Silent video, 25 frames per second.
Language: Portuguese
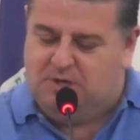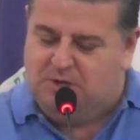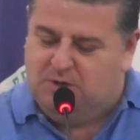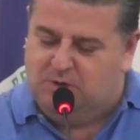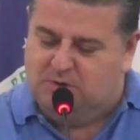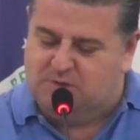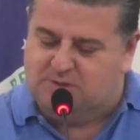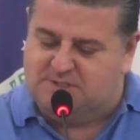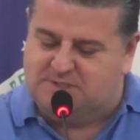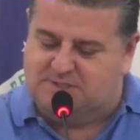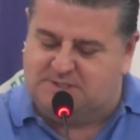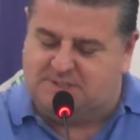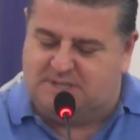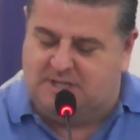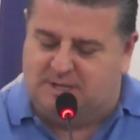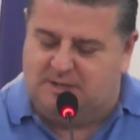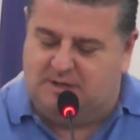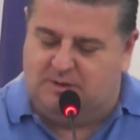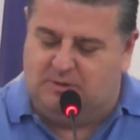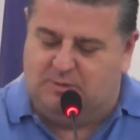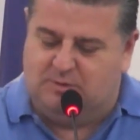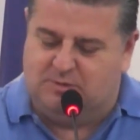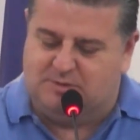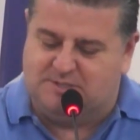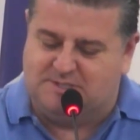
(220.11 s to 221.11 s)
o,
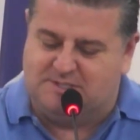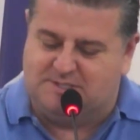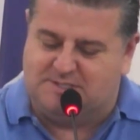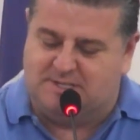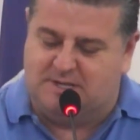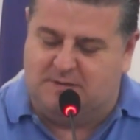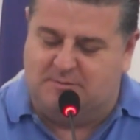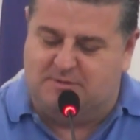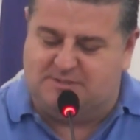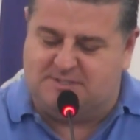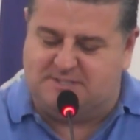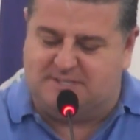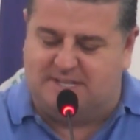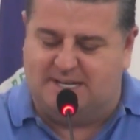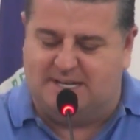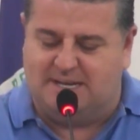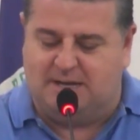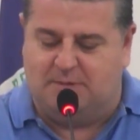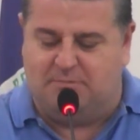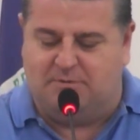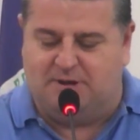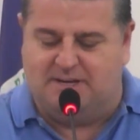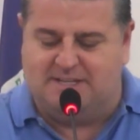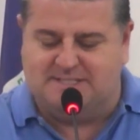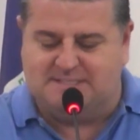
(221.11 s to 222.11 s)
sistema, o sistema será
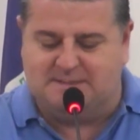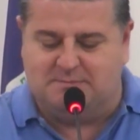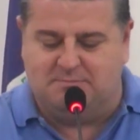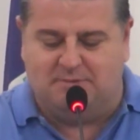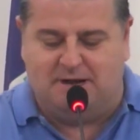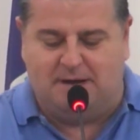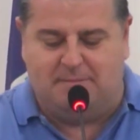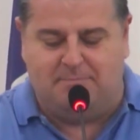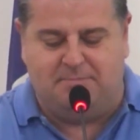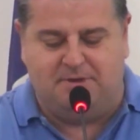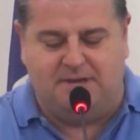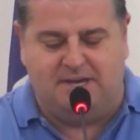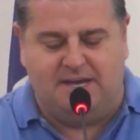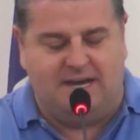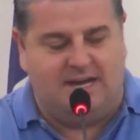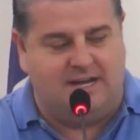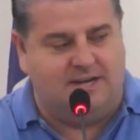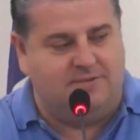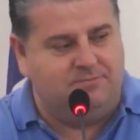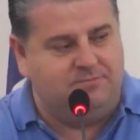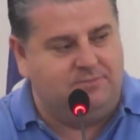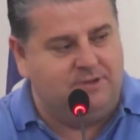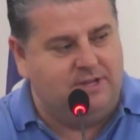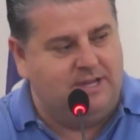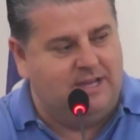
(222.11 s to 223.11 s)
capaz de
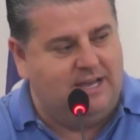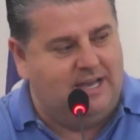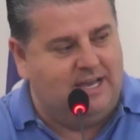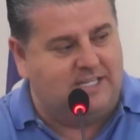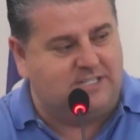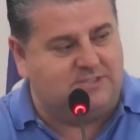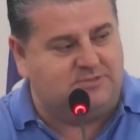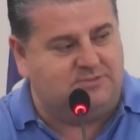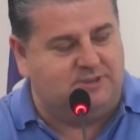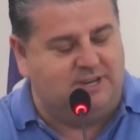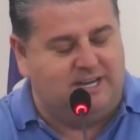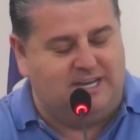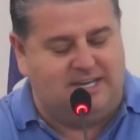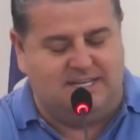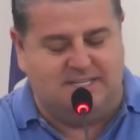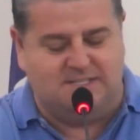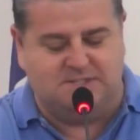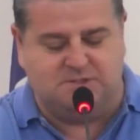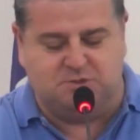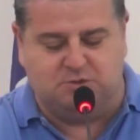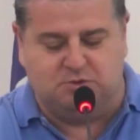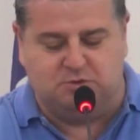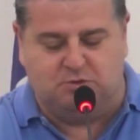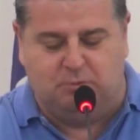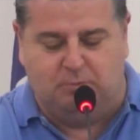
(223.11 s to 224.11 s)
mapear as
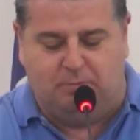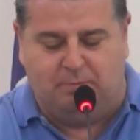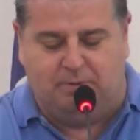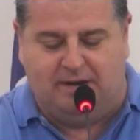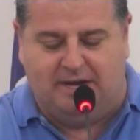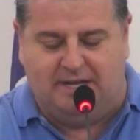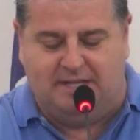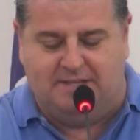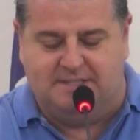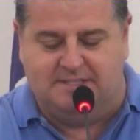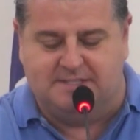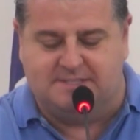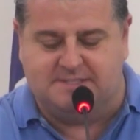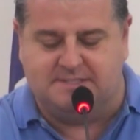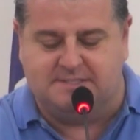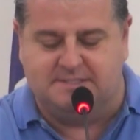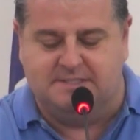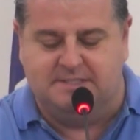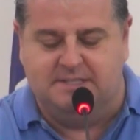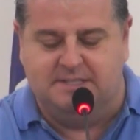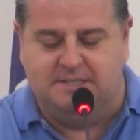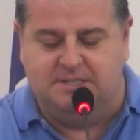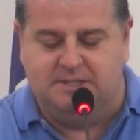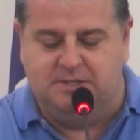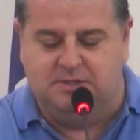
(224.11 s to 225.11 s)
vagas ocupadas
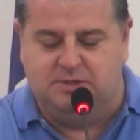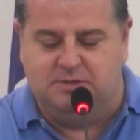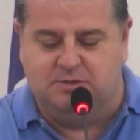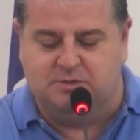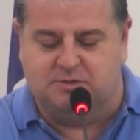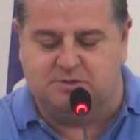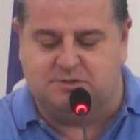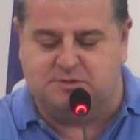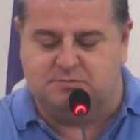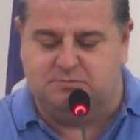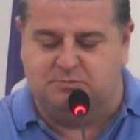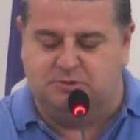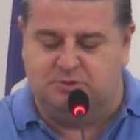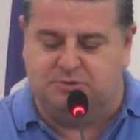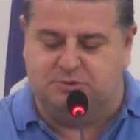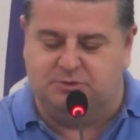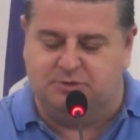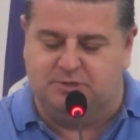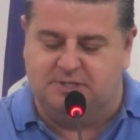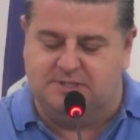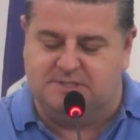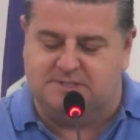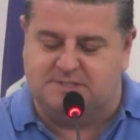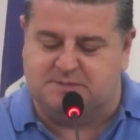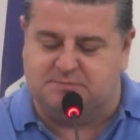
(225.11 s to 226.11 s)
e os
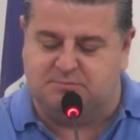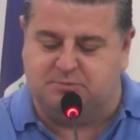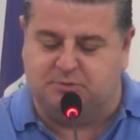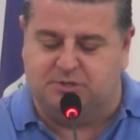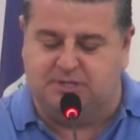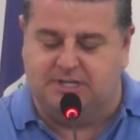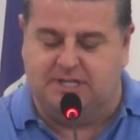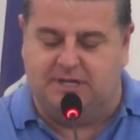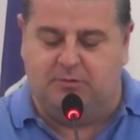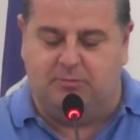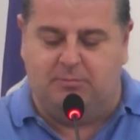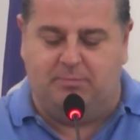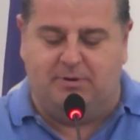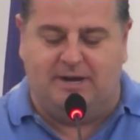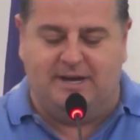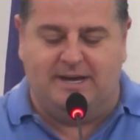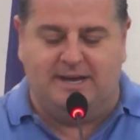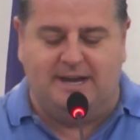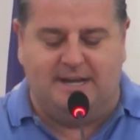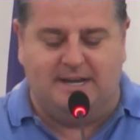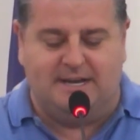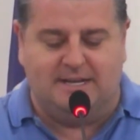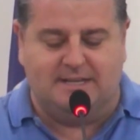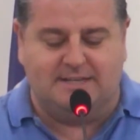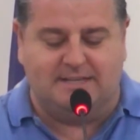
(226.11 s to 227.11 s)
motoristas poderão
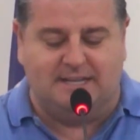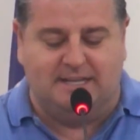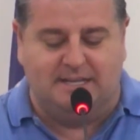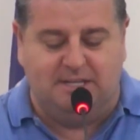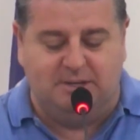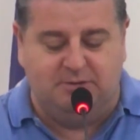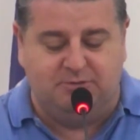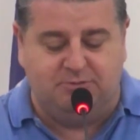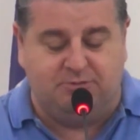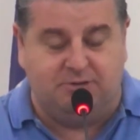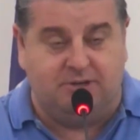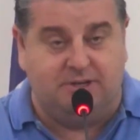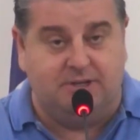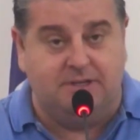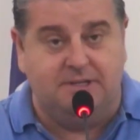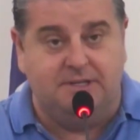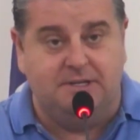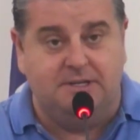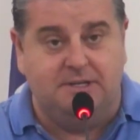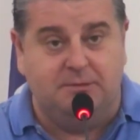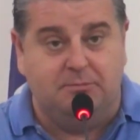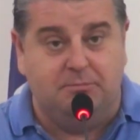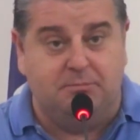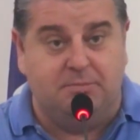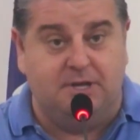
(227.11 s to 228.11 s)
pagar a tarifa
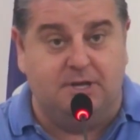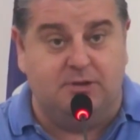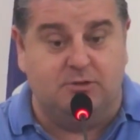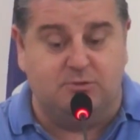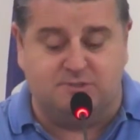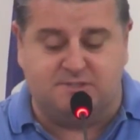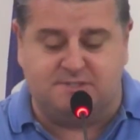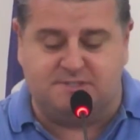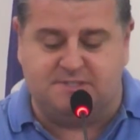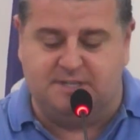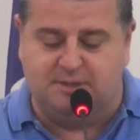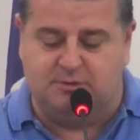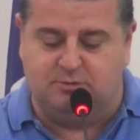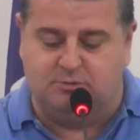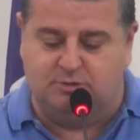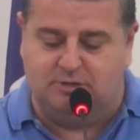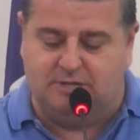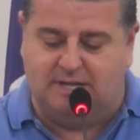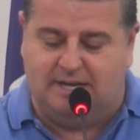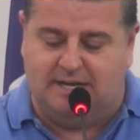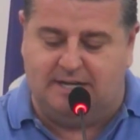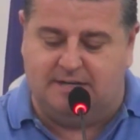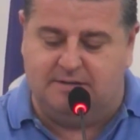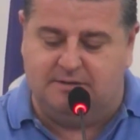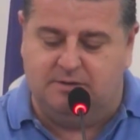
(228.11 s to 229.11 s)
pelo
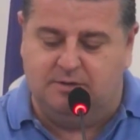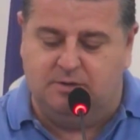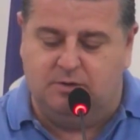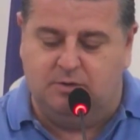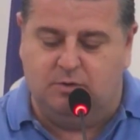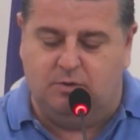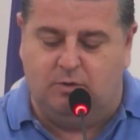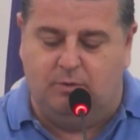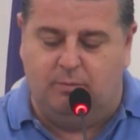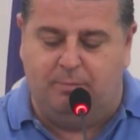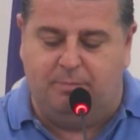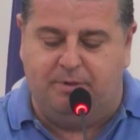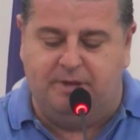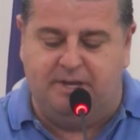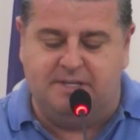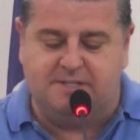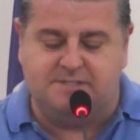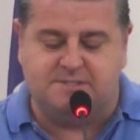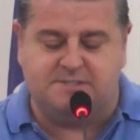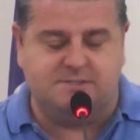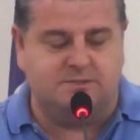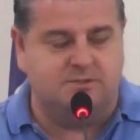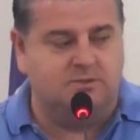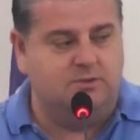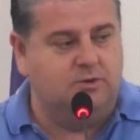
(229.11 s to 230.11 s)
celular com
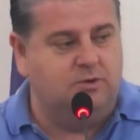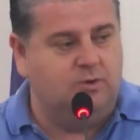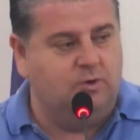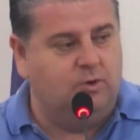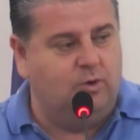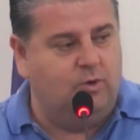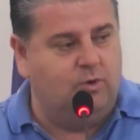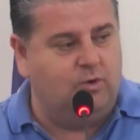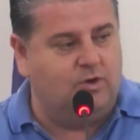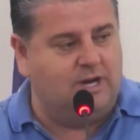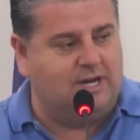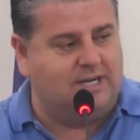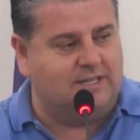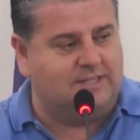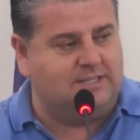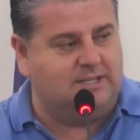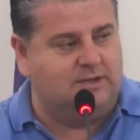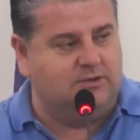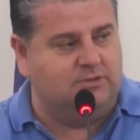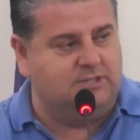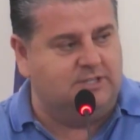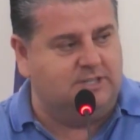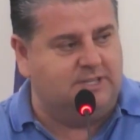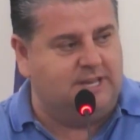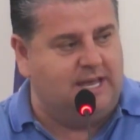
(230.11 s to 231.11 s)
Pix ou
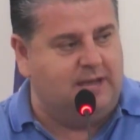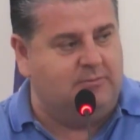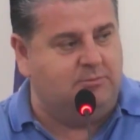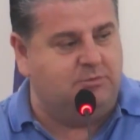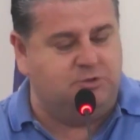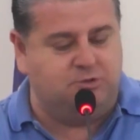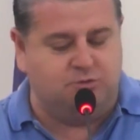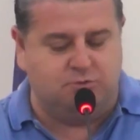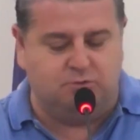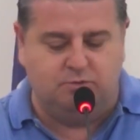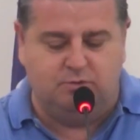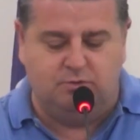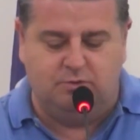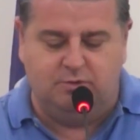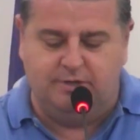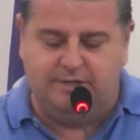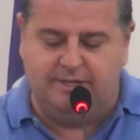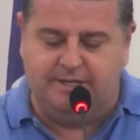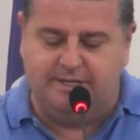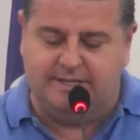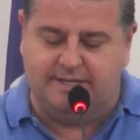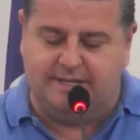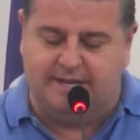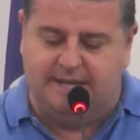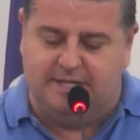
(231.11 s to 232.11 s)
cartão de débito
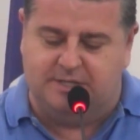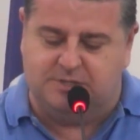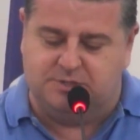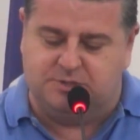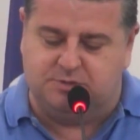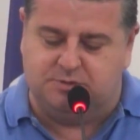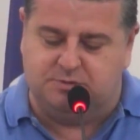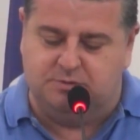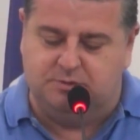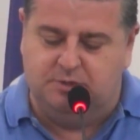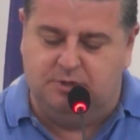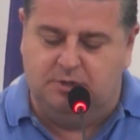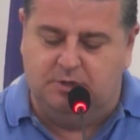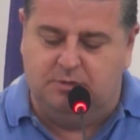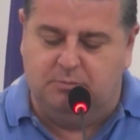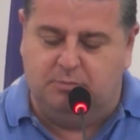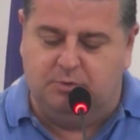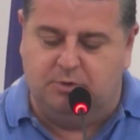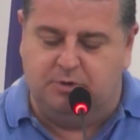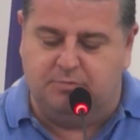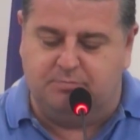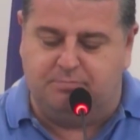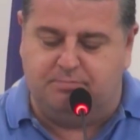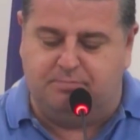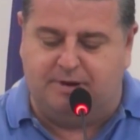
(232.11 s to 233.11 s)
e crédito,
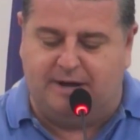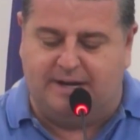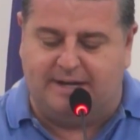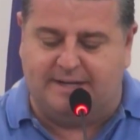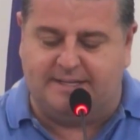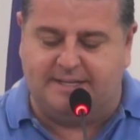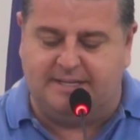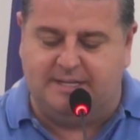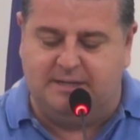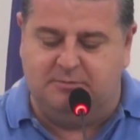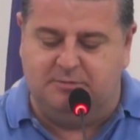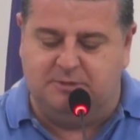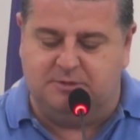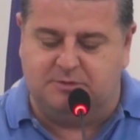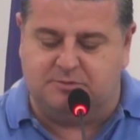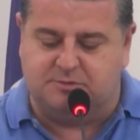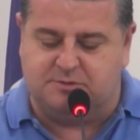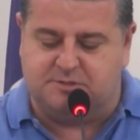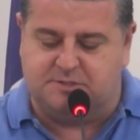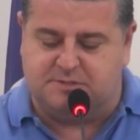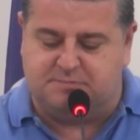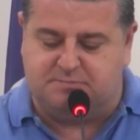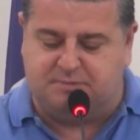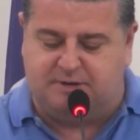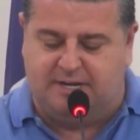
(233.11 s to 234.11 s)
por
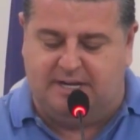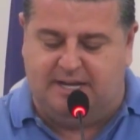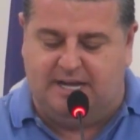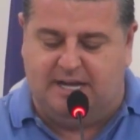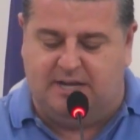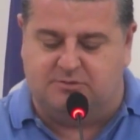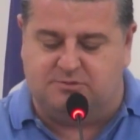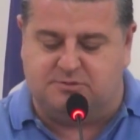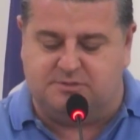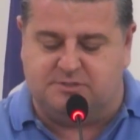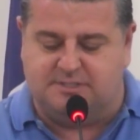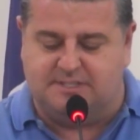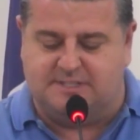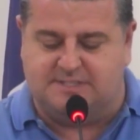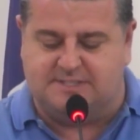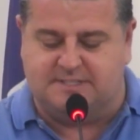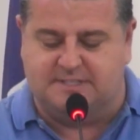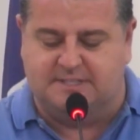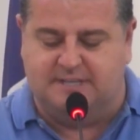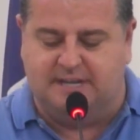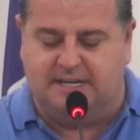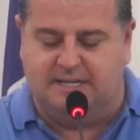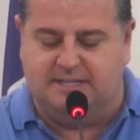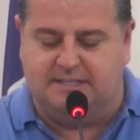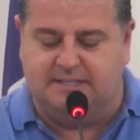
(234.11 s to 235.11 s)
parquímetros espalhados na
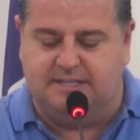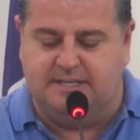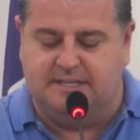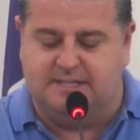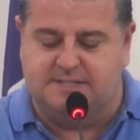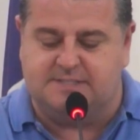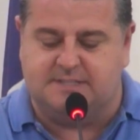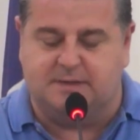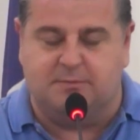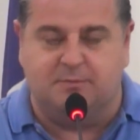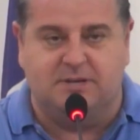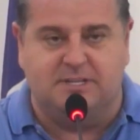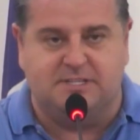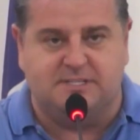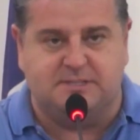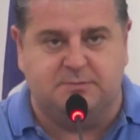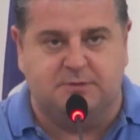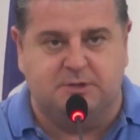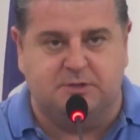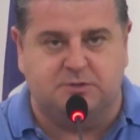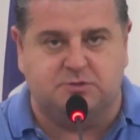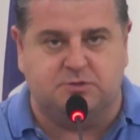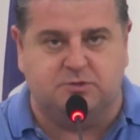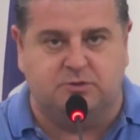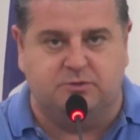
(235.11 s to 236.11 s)
cidade e em
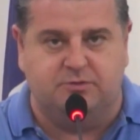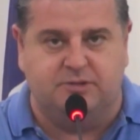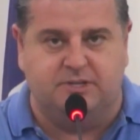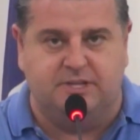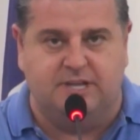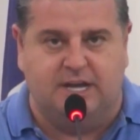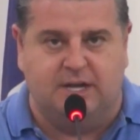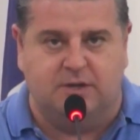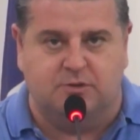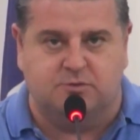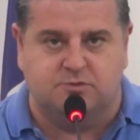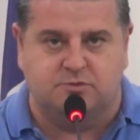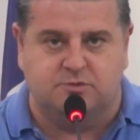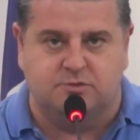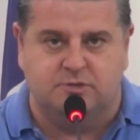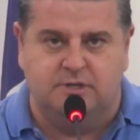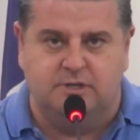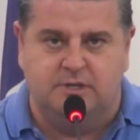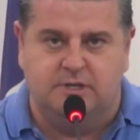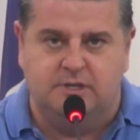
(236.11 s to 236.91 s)
estabelecimentos conveniados.